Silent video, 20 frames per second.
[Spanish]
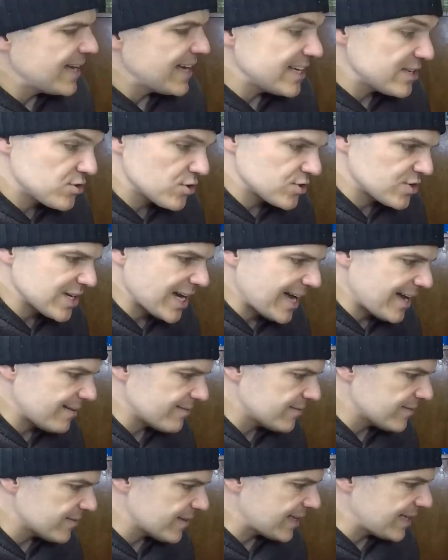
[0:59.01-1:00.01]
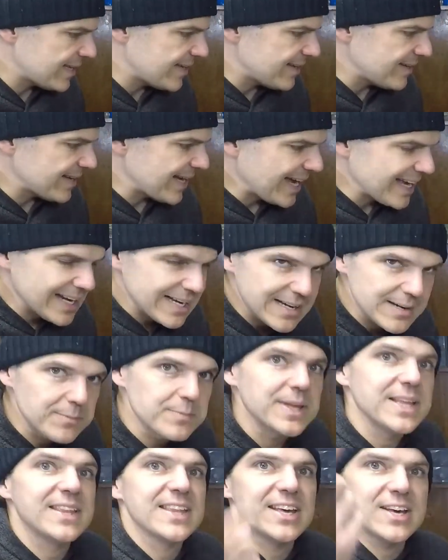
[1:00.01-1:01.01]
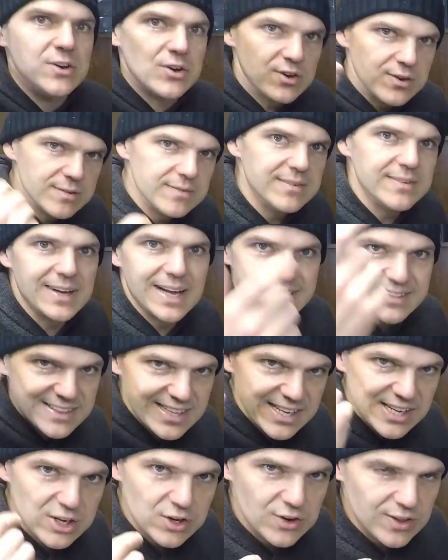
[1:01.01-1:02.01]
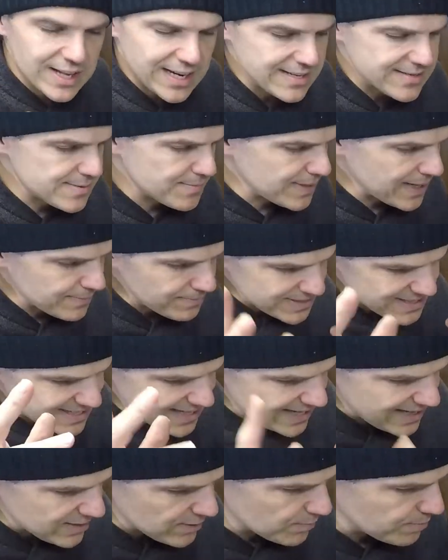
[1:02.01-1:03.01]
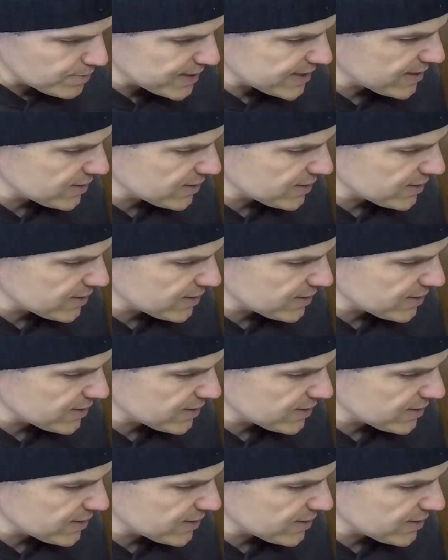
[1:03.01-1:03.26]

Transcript: eso ya el eh, video anterior de la semana pasada lo pueden